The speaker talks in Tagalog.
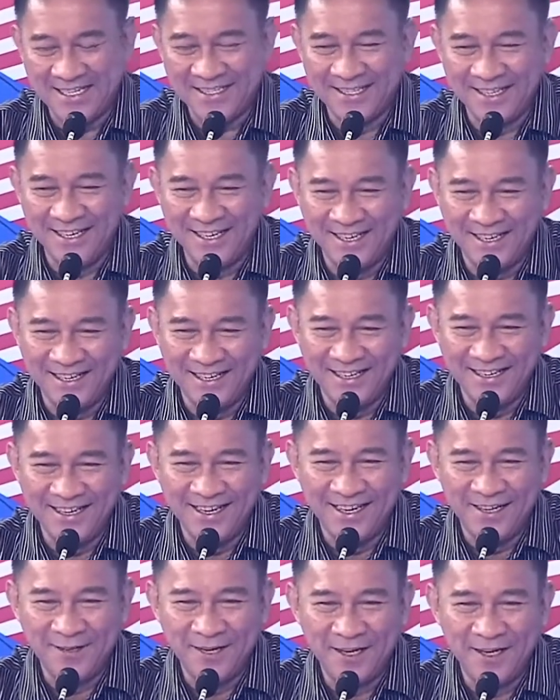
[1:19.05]
kasi
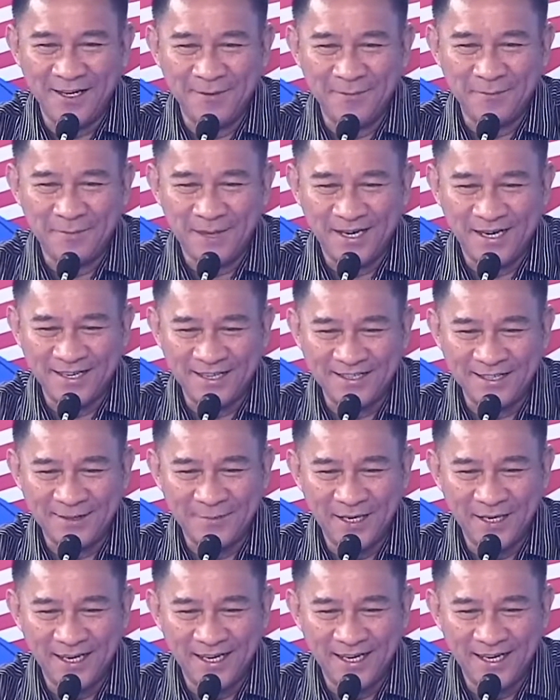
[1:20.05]
iyan ay para sa
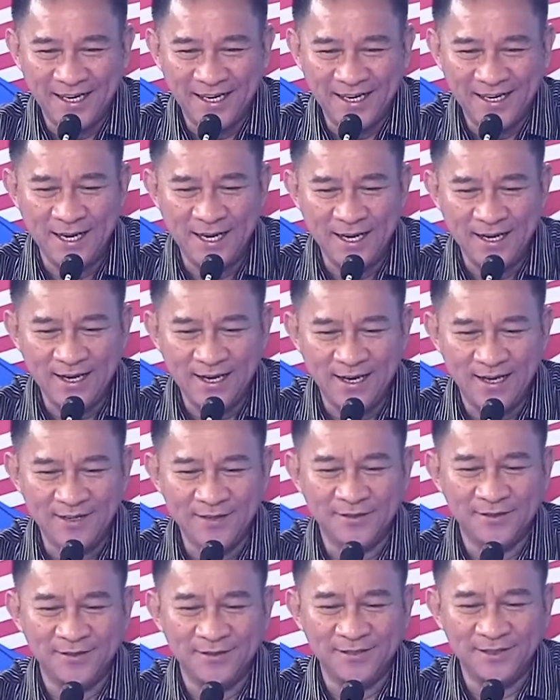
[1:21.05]
mga
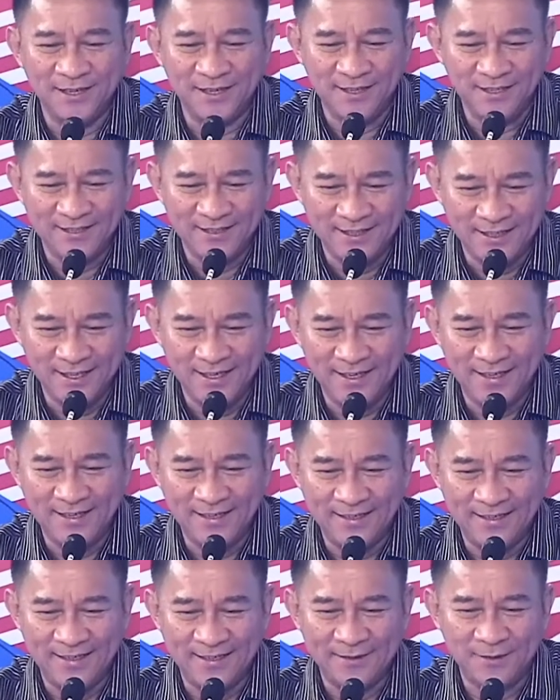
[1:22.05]
ngayon ay sila
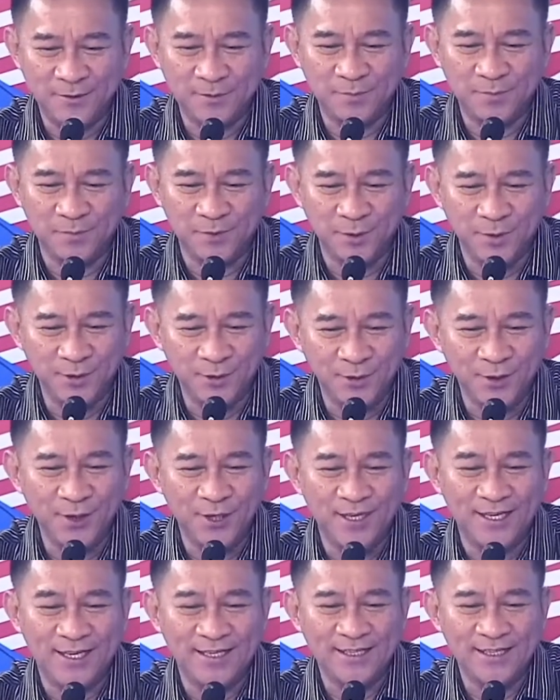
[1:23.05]
ay uh,
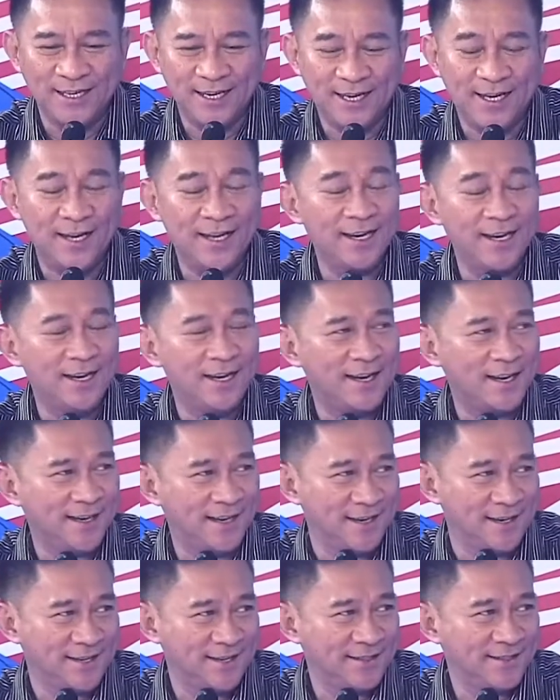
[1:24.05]
tuloy-tuloy nating
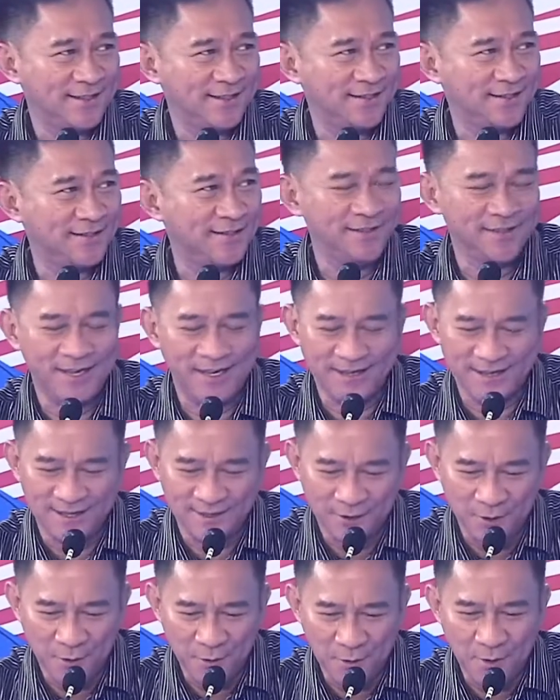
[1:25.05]
aalalayan Ayaw. so that they
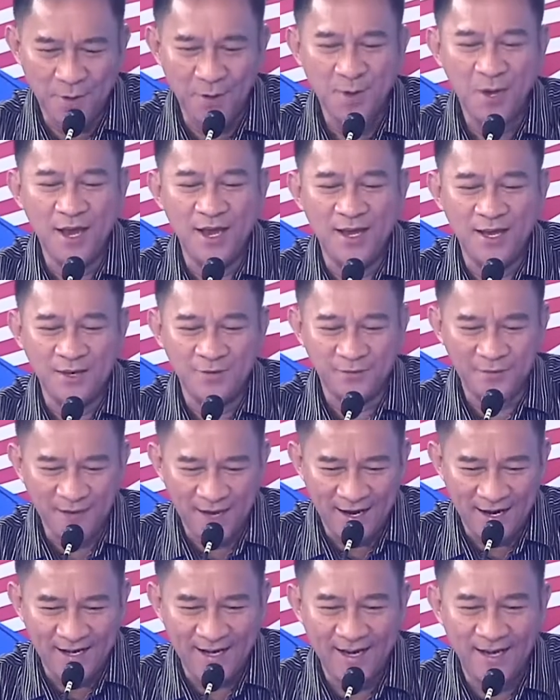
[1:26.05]
can grow and
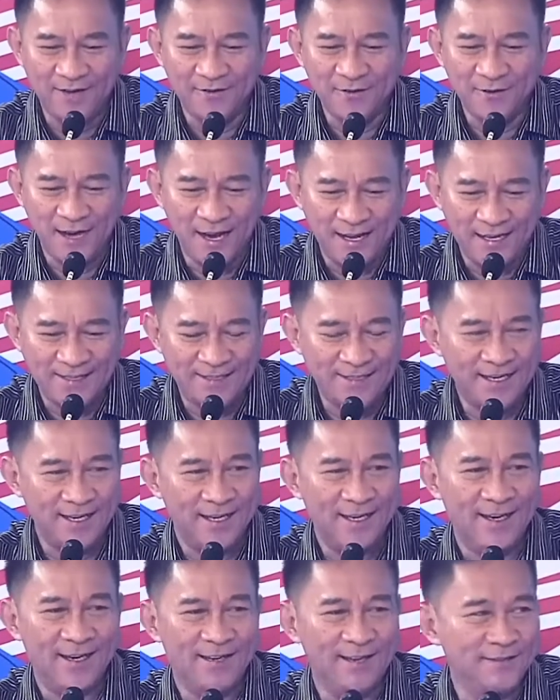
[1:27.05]
fly and rise
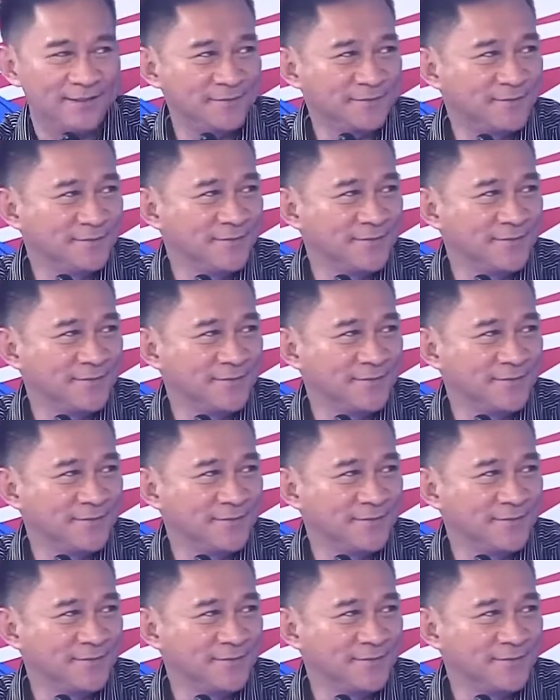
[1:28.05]
again.